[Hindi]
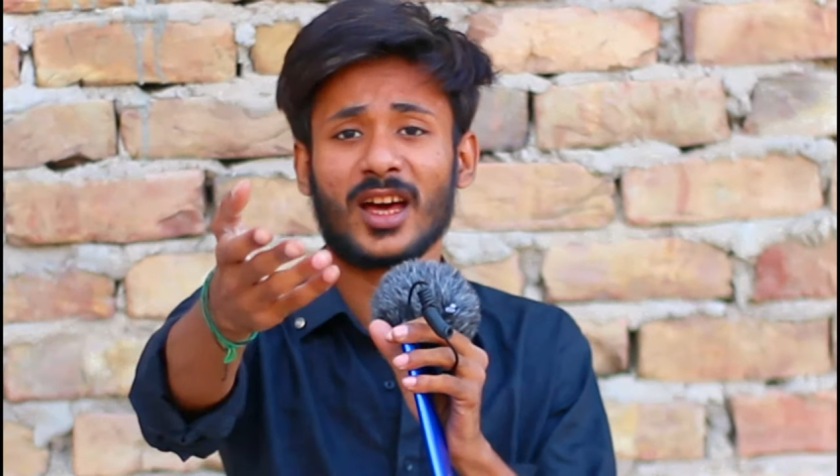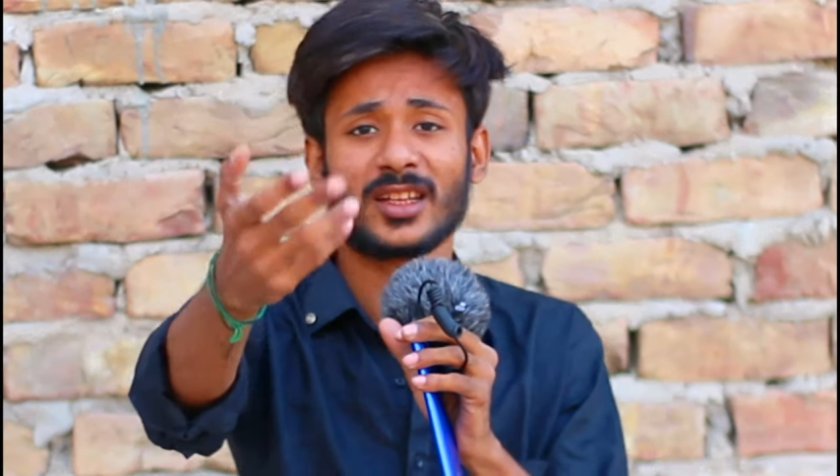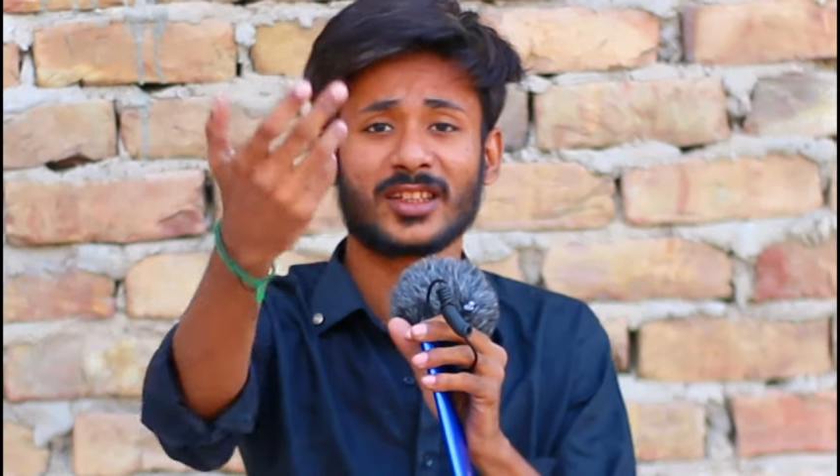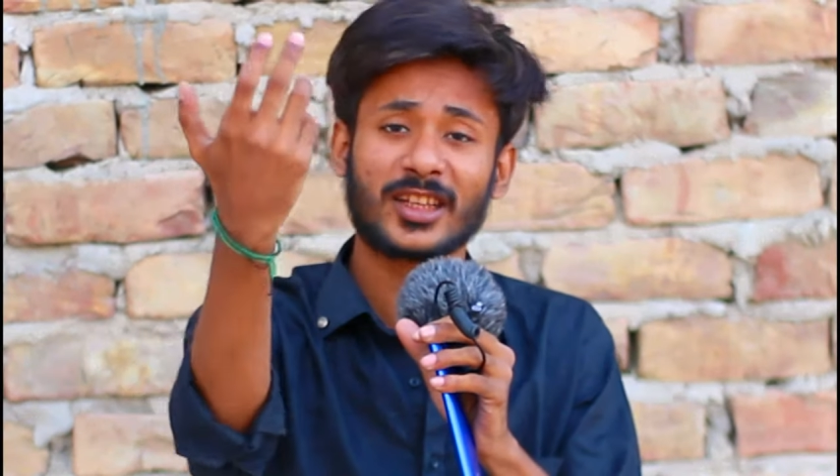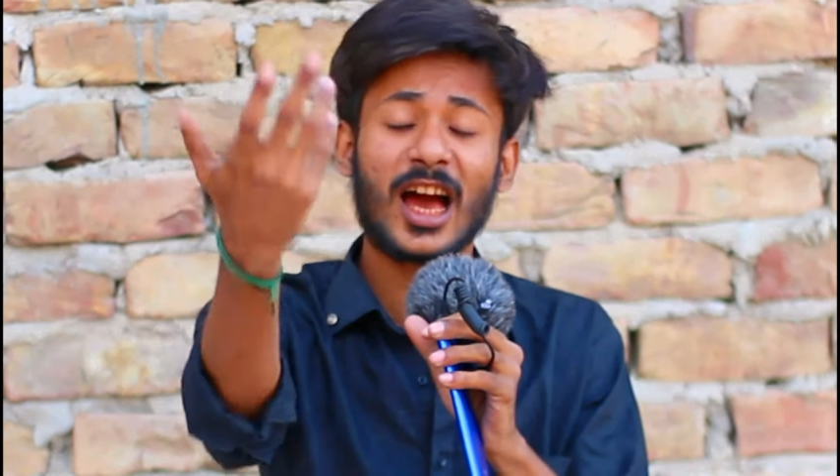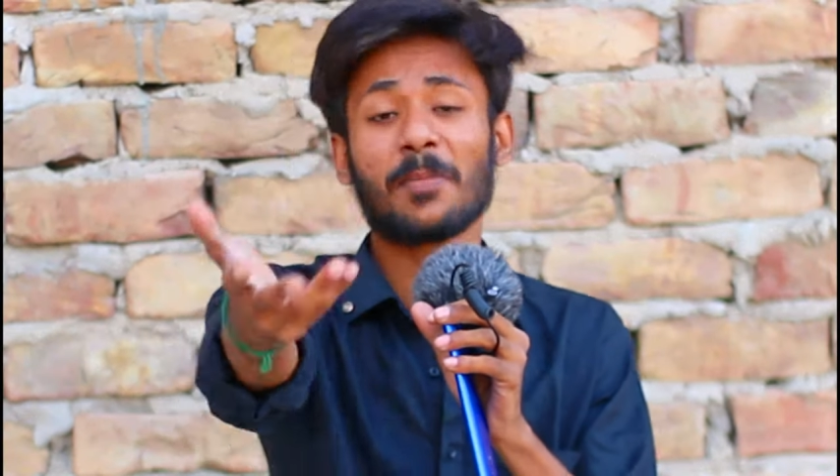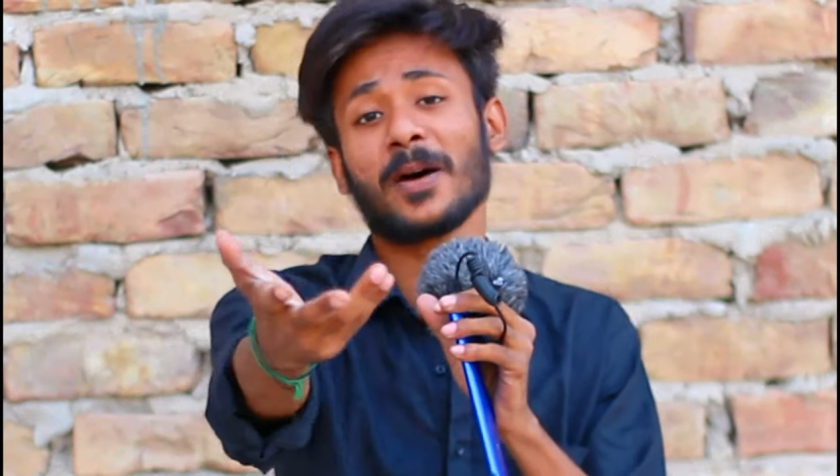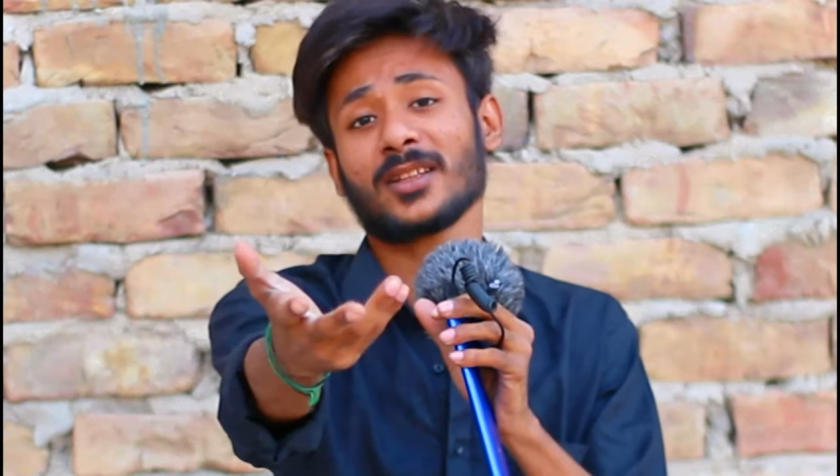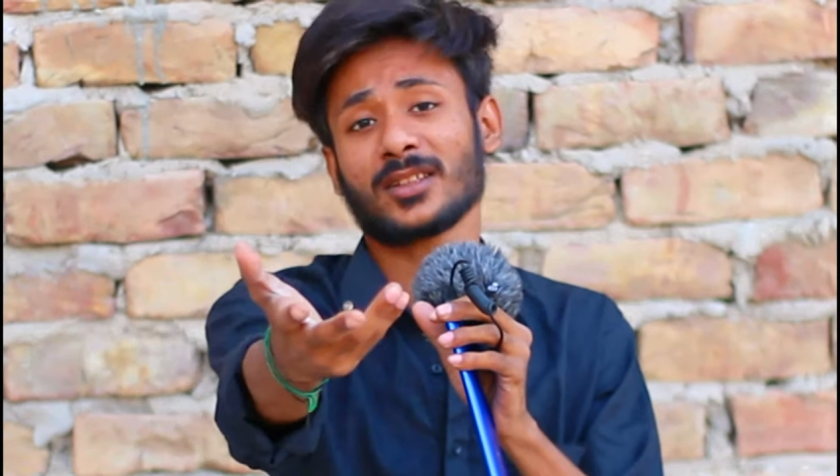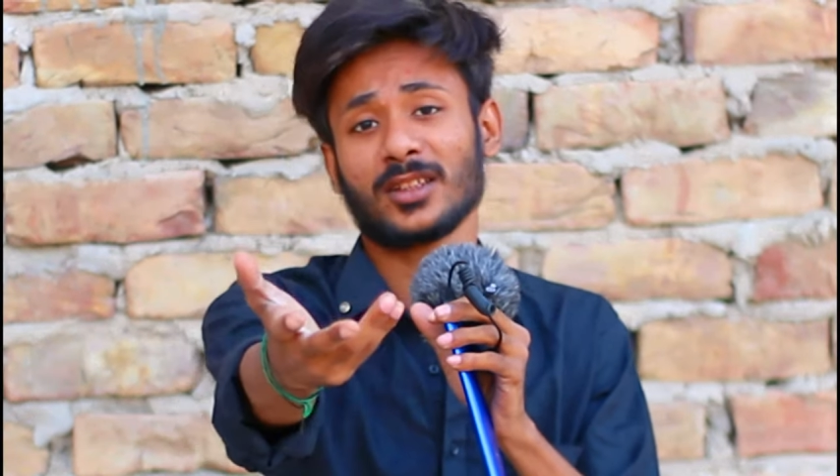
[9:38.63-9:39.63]
यार क्या
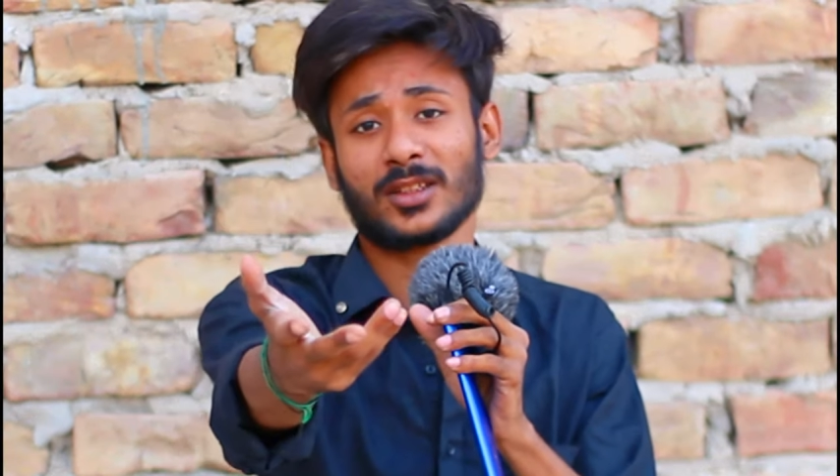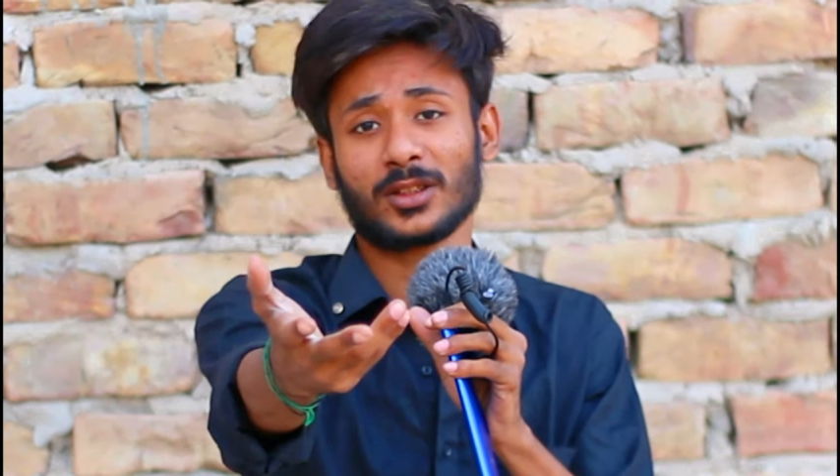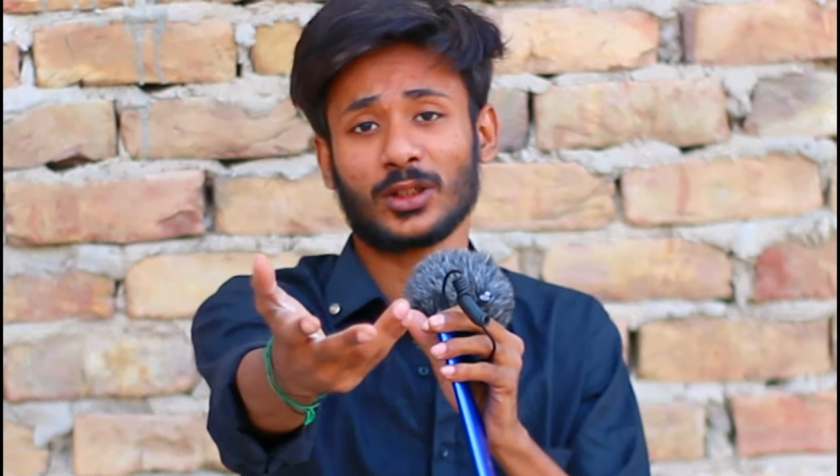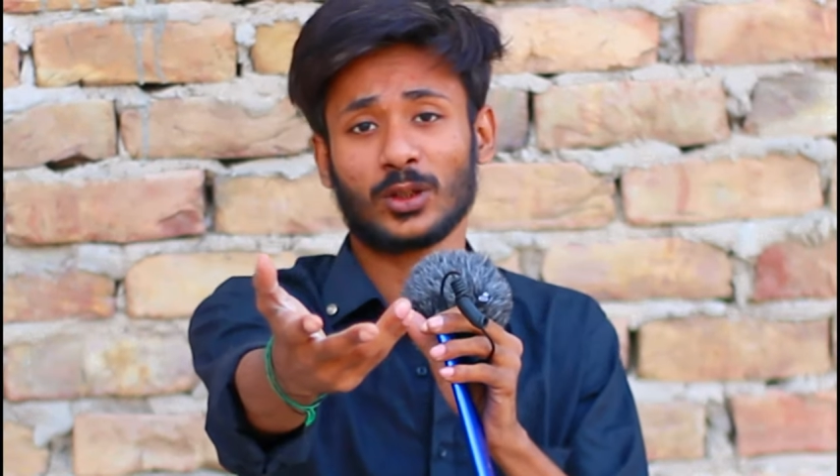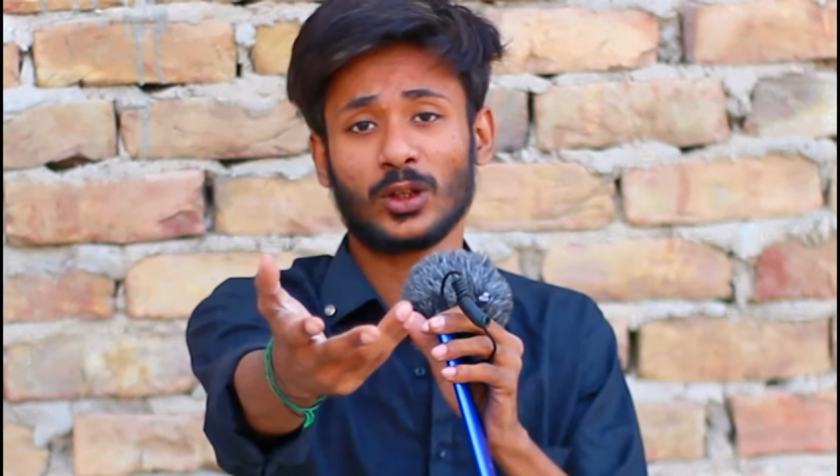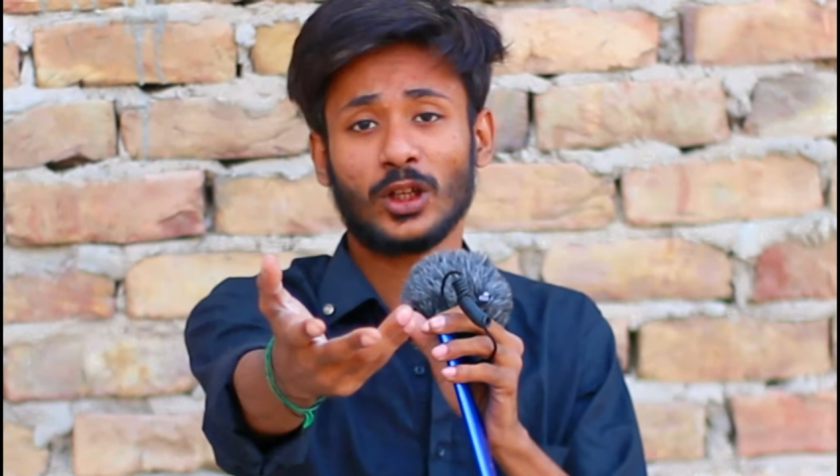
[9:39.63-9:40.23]
बात करते